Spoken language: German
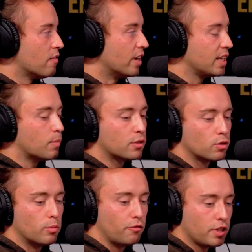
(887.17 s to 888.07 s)
wenn jemand
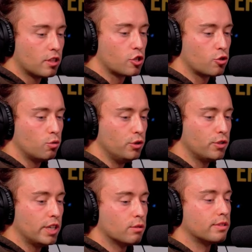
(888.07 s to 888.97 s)
zu einem Fitnessstudio
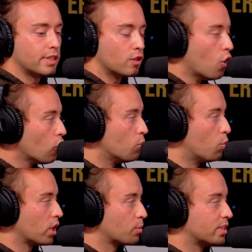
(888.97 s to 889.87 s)
geht und 10 Euro im
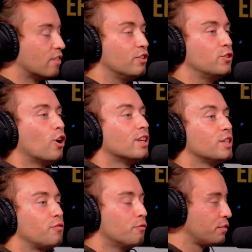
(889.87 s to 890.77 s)
Monat bezahlt? Wie soll der
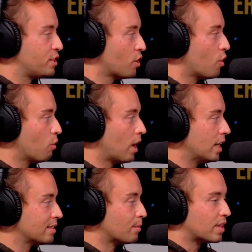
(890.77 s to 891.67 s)
sich 50 Euro
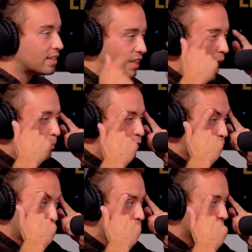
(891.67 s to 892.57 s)
leisten? Aber das ist ja
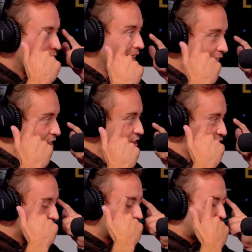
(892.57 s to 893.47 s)
absolut, jetzt
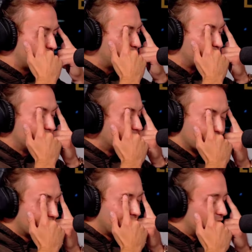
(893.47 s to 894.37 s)
verstehe ich, wie
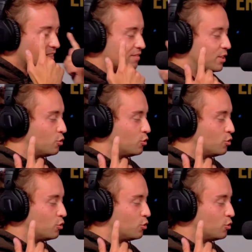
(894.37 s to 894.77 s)
wie